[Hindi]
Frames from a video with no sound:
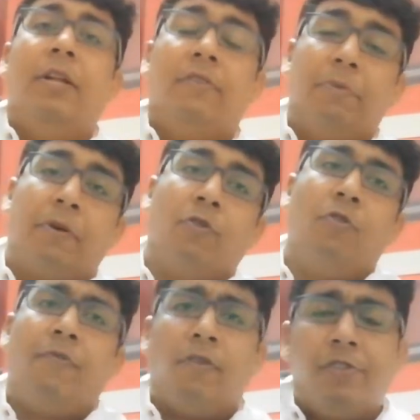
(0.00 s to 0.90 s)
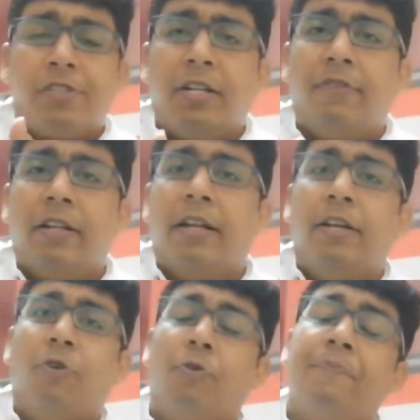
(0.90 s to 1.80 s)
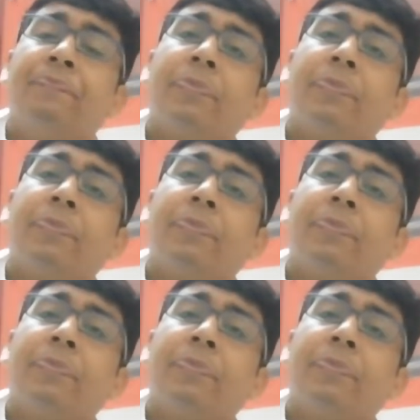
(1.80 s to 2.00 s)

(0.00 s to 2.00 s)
लेवल पर हो फाउंडेशन लेवल के लिए हो